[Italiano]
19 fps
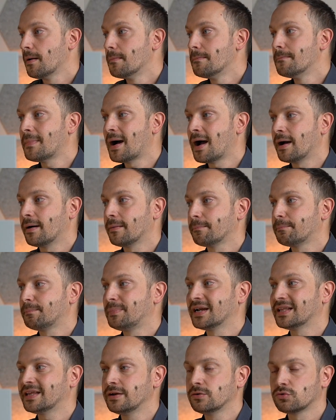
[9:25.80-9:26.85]
Ma
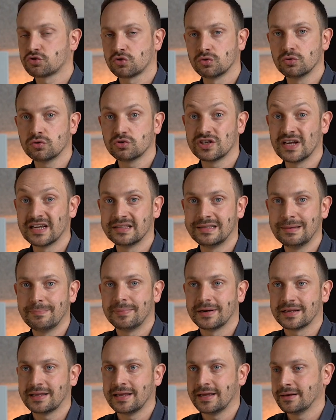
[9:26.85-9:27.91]
perché non sono urgenti?
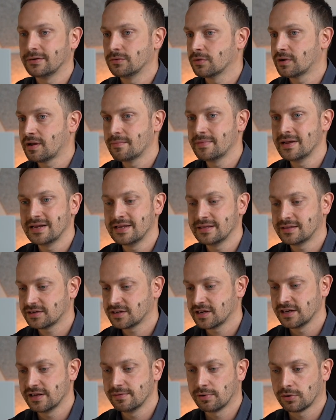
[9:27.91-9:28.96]
Perché non cambia niente
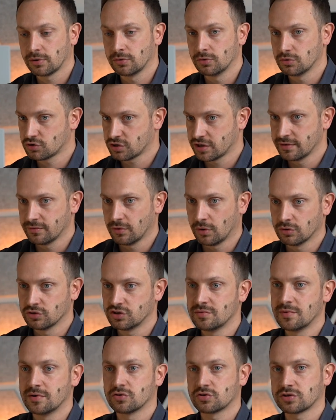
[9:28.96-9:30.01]
se il libro non lo scrivo oggi
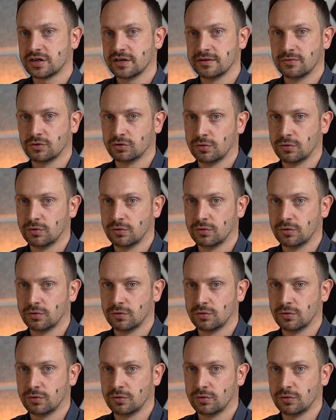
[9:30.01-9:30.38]
ma lo scrivo